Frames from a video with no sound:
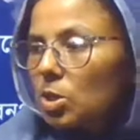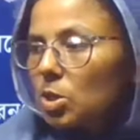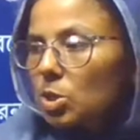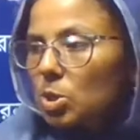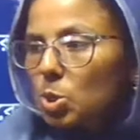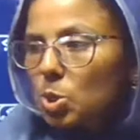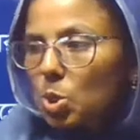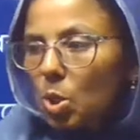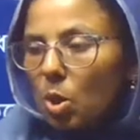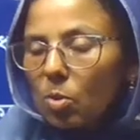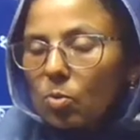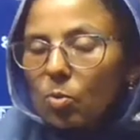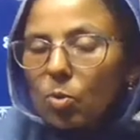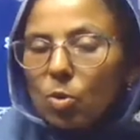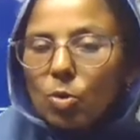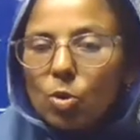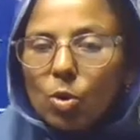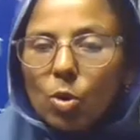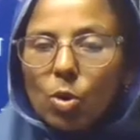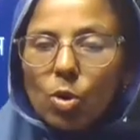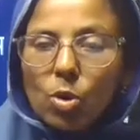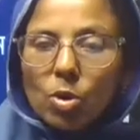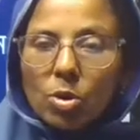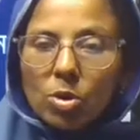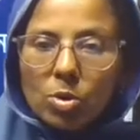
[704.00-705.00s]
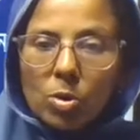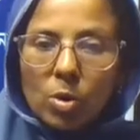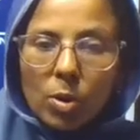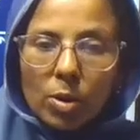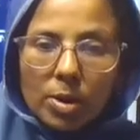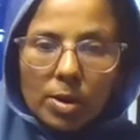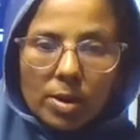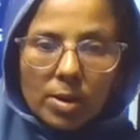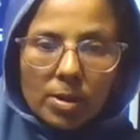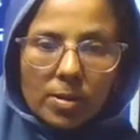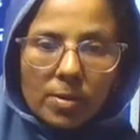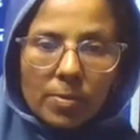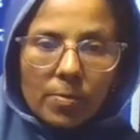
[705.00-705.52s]
জন্মগ্রহণ
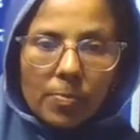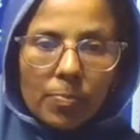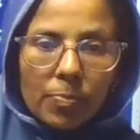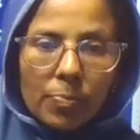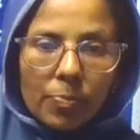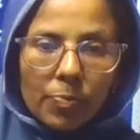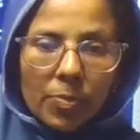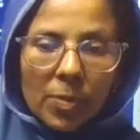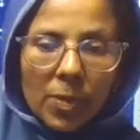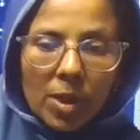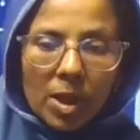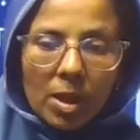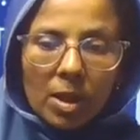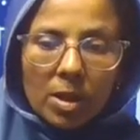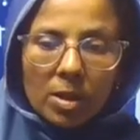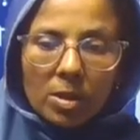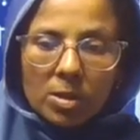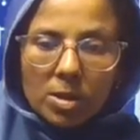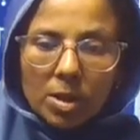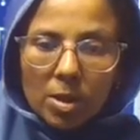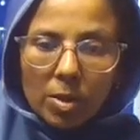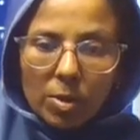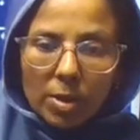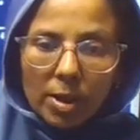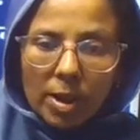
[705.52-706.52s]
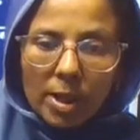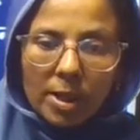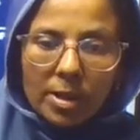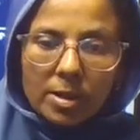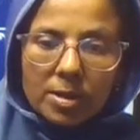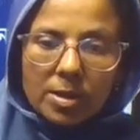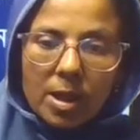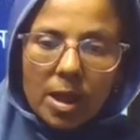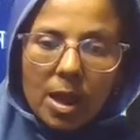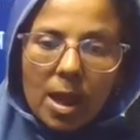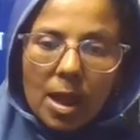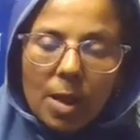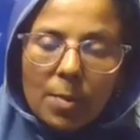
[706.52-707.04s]
করেন তাহলে
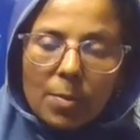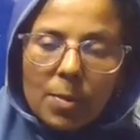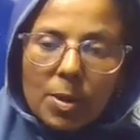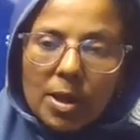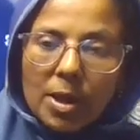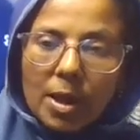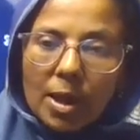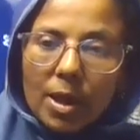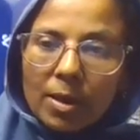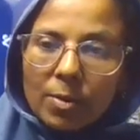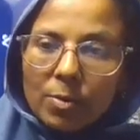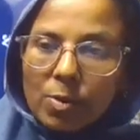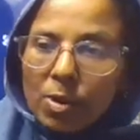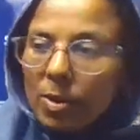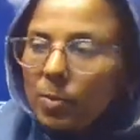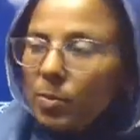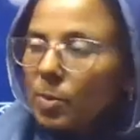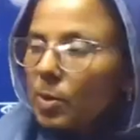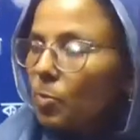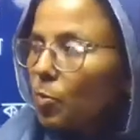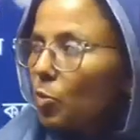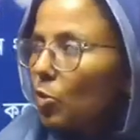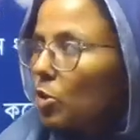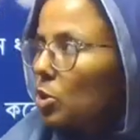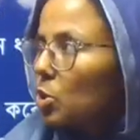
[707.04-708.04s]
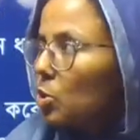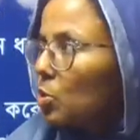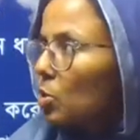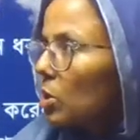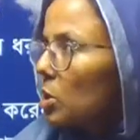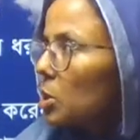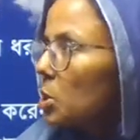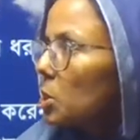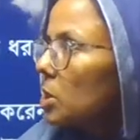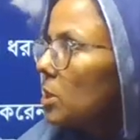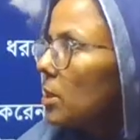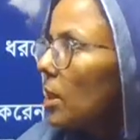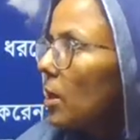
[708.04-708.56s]
আমি আরও একবার পড়ে
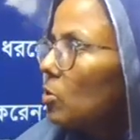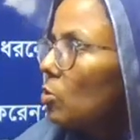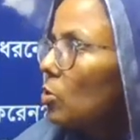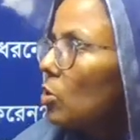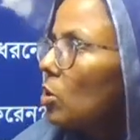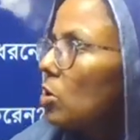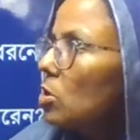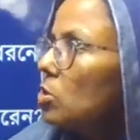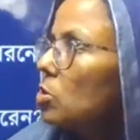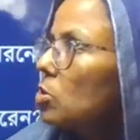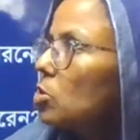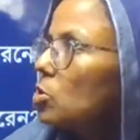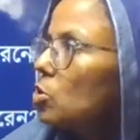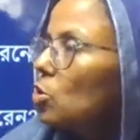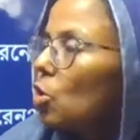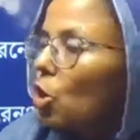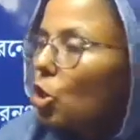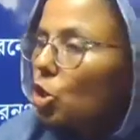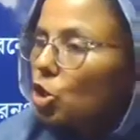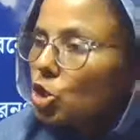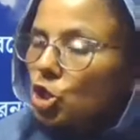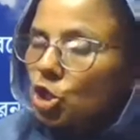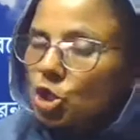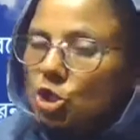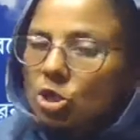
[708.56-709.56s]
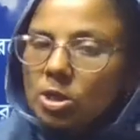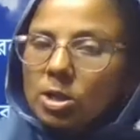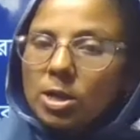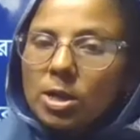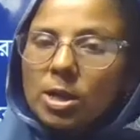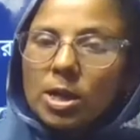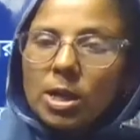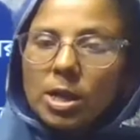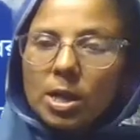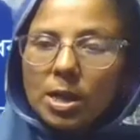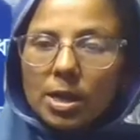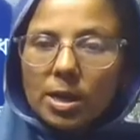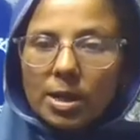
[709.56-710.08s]
শোনাচ্ছি দেখো দশ
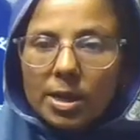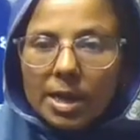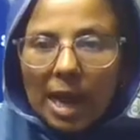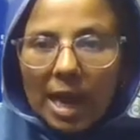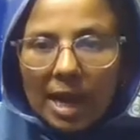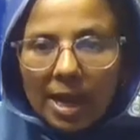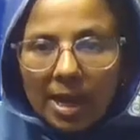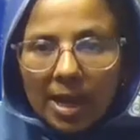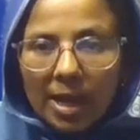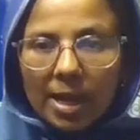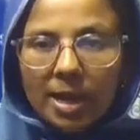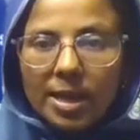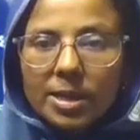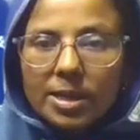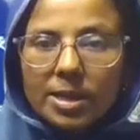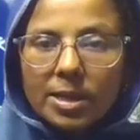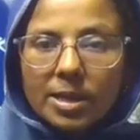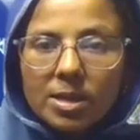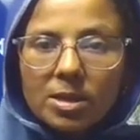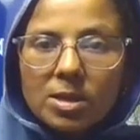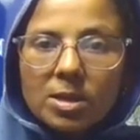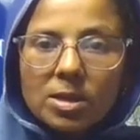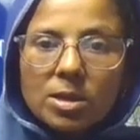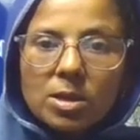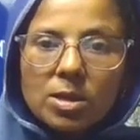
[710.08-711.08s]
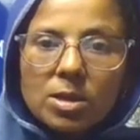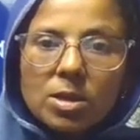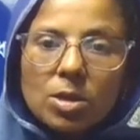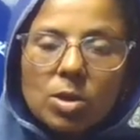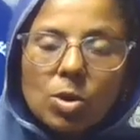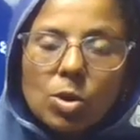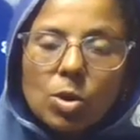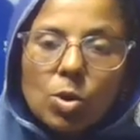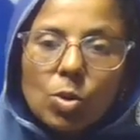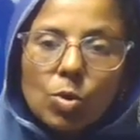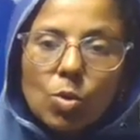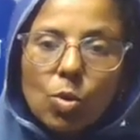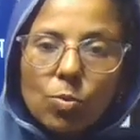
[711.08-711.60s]
রাখালি
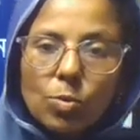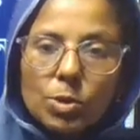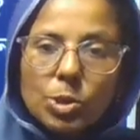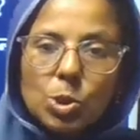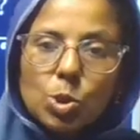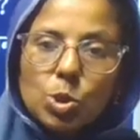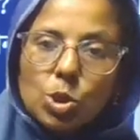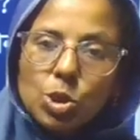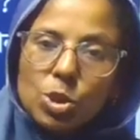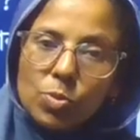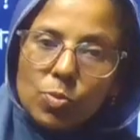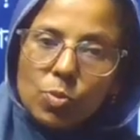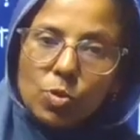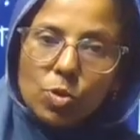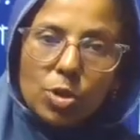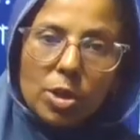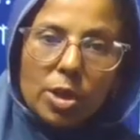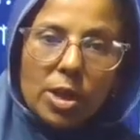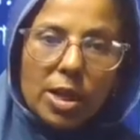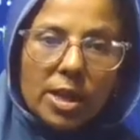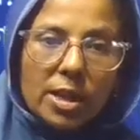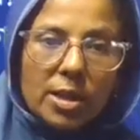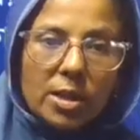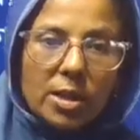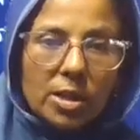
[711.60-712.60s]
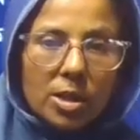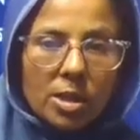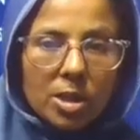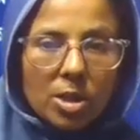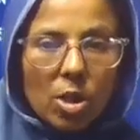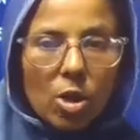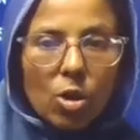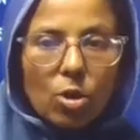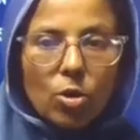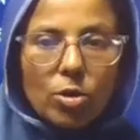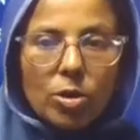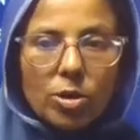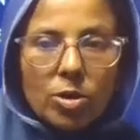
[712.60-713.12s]
কবি জসিমুদ্দিনের কি
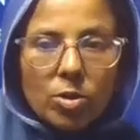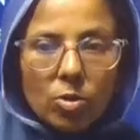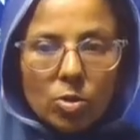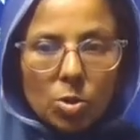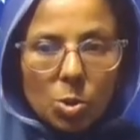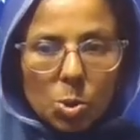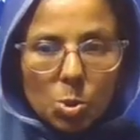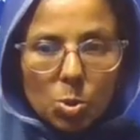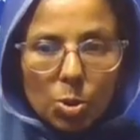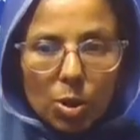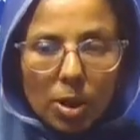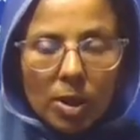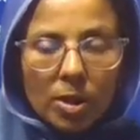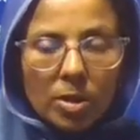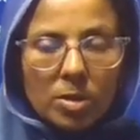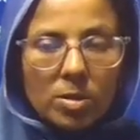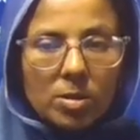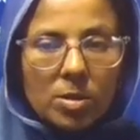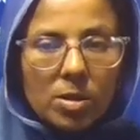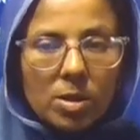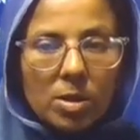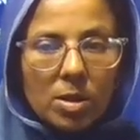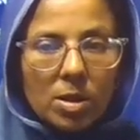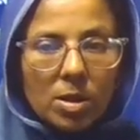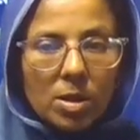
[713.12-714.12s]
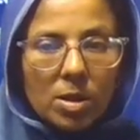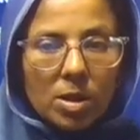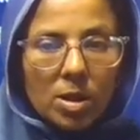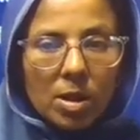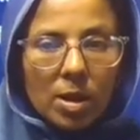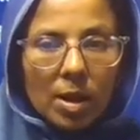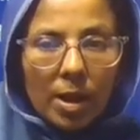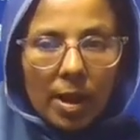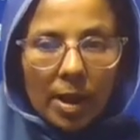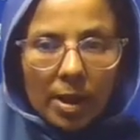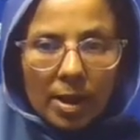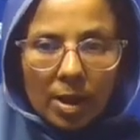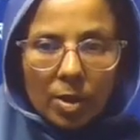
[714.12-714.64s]
ধরনের রচনা
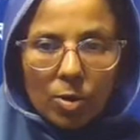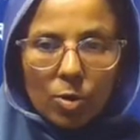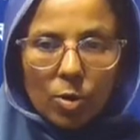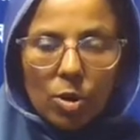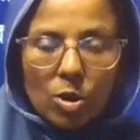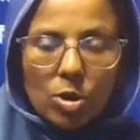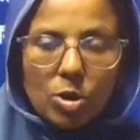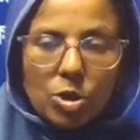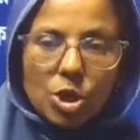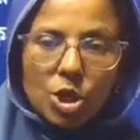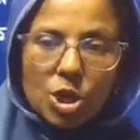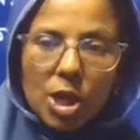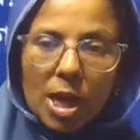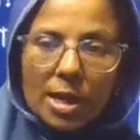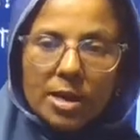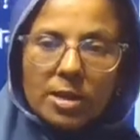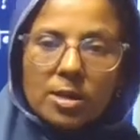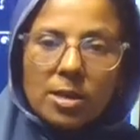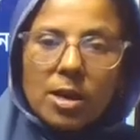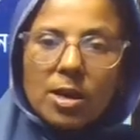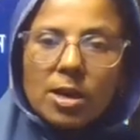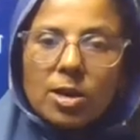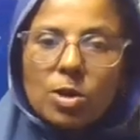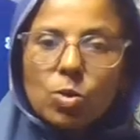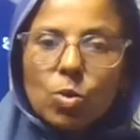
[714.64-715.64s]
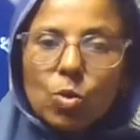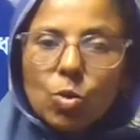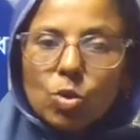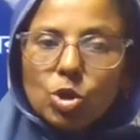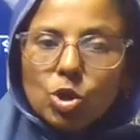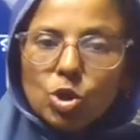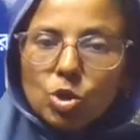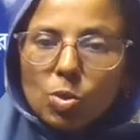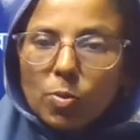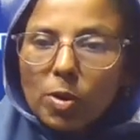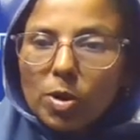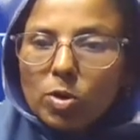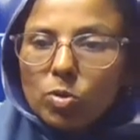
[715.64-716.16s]
এগারো শালিধান কোন
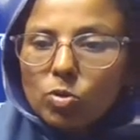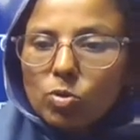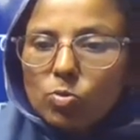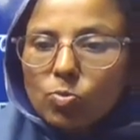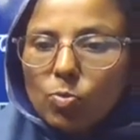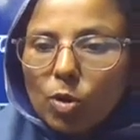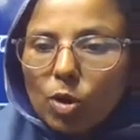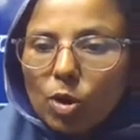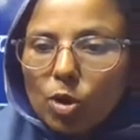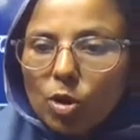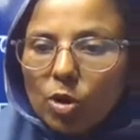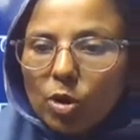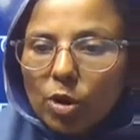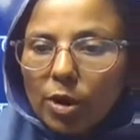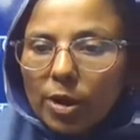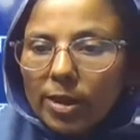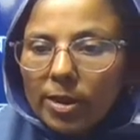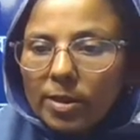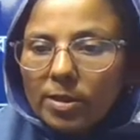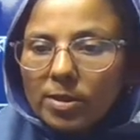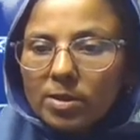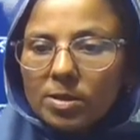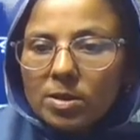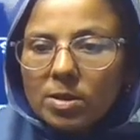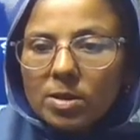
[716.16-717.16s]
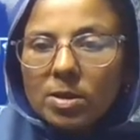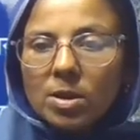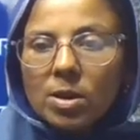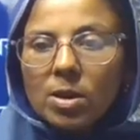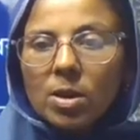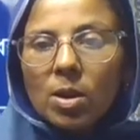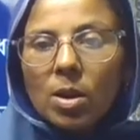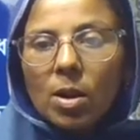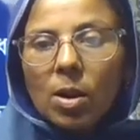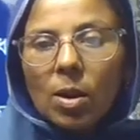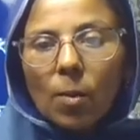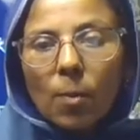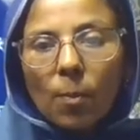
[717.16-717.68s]
সময় উৎপন্ন হয়
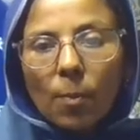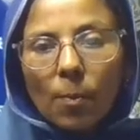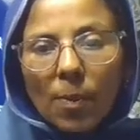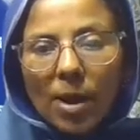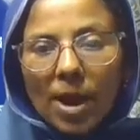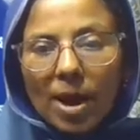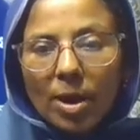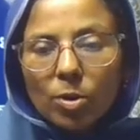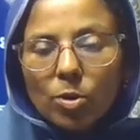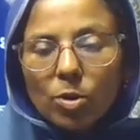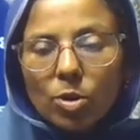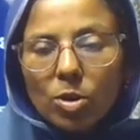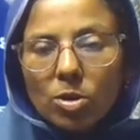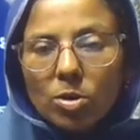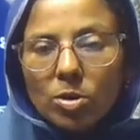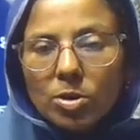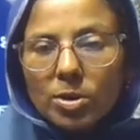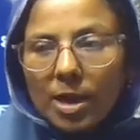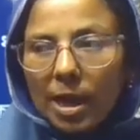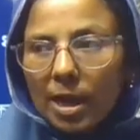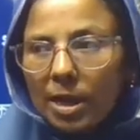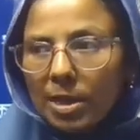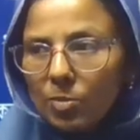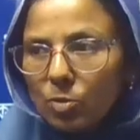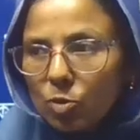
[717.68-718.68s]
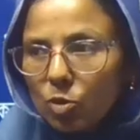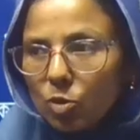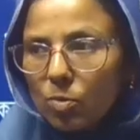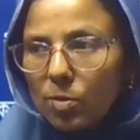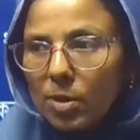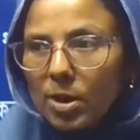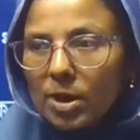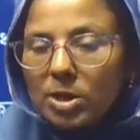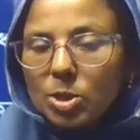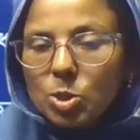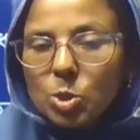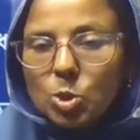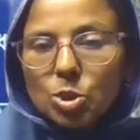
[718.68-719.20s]
বারো ডালিম
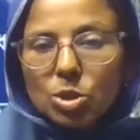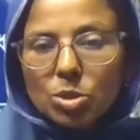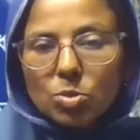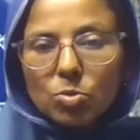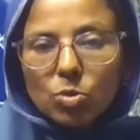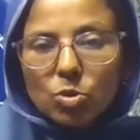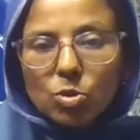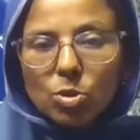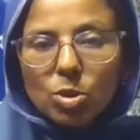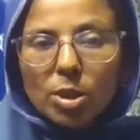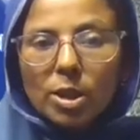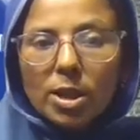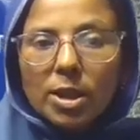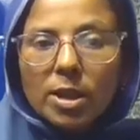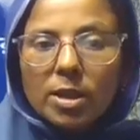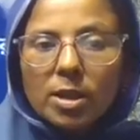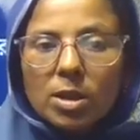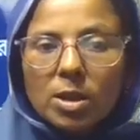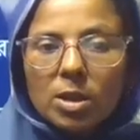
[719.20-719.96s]
কুমার জসিমুদ্দিনের